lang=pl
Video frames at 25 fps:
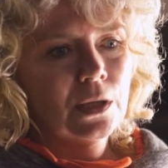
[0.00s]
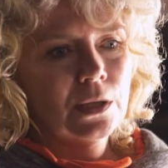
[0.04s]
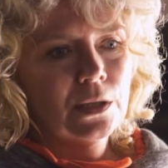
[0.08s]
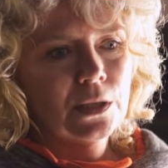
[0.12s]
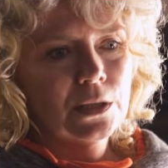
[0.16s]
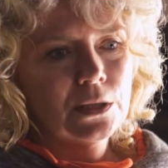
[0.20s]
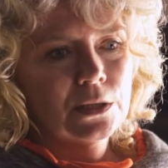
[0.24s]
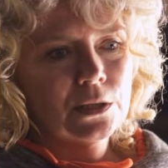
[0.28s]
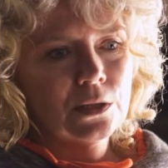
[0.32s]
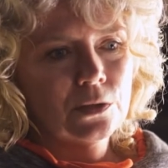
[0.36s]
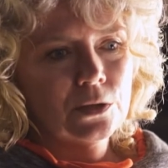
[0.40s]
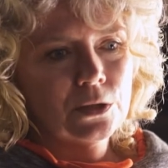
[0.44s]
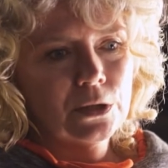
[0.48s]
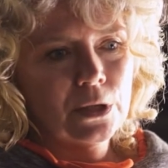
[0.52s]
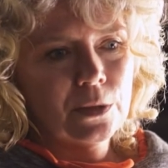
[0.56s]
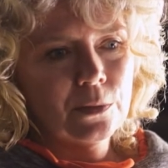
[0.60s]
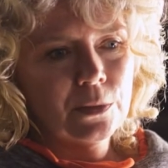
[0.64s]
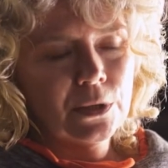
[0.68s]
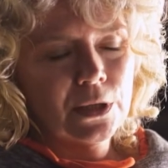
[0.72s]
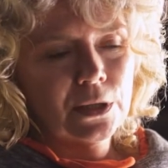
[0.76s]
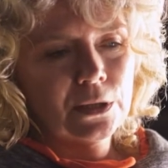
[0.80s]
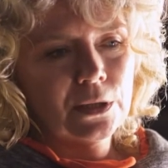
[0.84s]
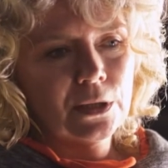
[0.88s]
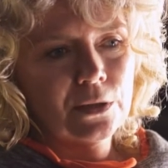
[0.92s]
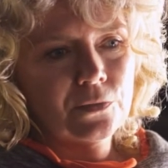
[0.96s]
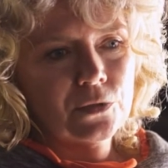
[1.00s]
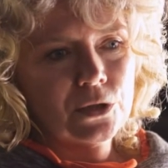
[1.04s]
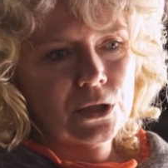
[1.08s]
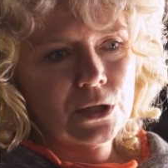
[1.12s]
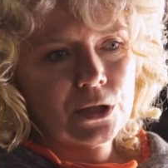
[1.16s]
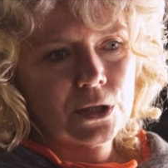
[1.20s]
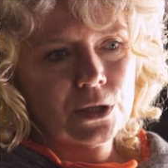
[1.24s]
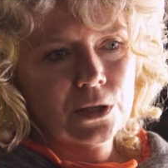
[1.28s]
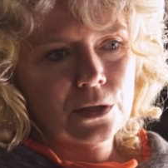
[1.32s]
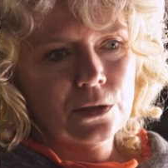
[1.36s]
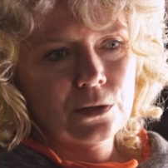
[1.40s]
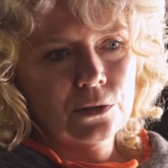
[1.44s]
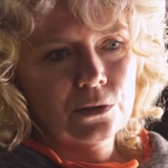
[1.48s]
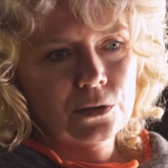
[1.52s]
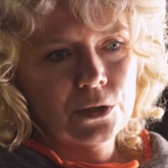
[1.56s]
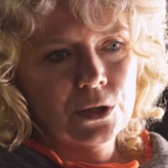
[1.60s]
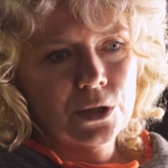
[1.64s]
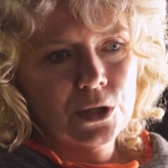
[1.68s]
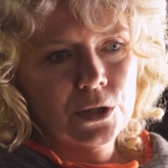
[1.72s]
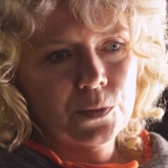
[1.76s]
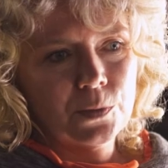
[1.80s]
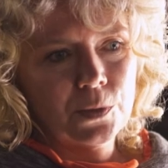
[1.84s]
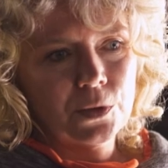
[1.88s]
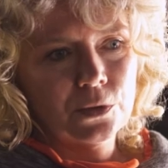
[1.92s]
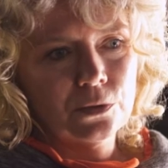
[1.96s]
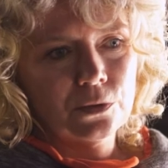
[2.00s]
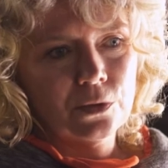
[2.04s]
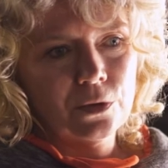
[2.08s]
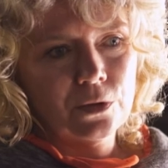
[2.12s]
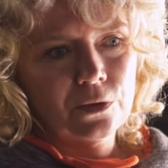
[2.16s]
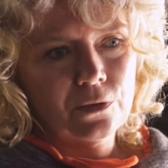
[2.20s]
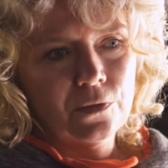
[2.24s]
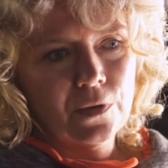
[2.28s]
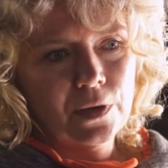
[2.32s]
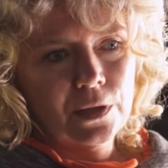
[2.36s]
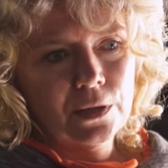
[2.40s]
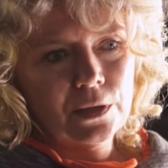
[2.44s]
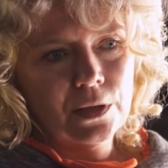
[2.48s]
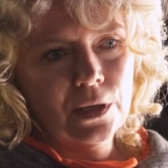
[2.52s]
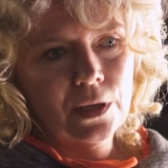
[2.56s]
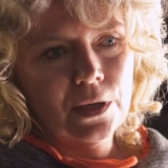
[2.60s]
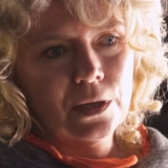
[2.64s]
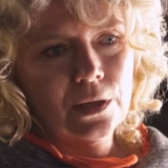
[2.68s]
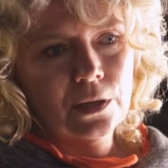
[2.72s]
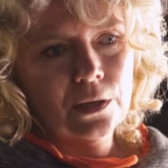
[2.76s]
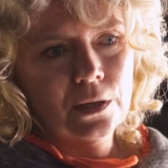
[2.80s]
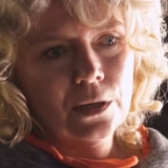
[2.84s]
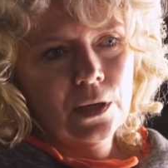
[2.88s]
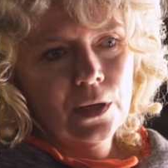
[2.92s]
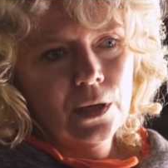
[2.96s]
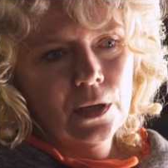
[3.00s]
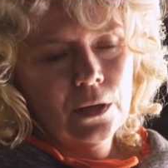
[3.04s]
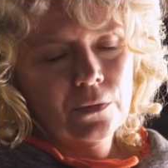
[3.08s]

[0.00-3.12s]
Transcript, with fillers: jest dostępna dla wszystkich ludzi, jest produkowana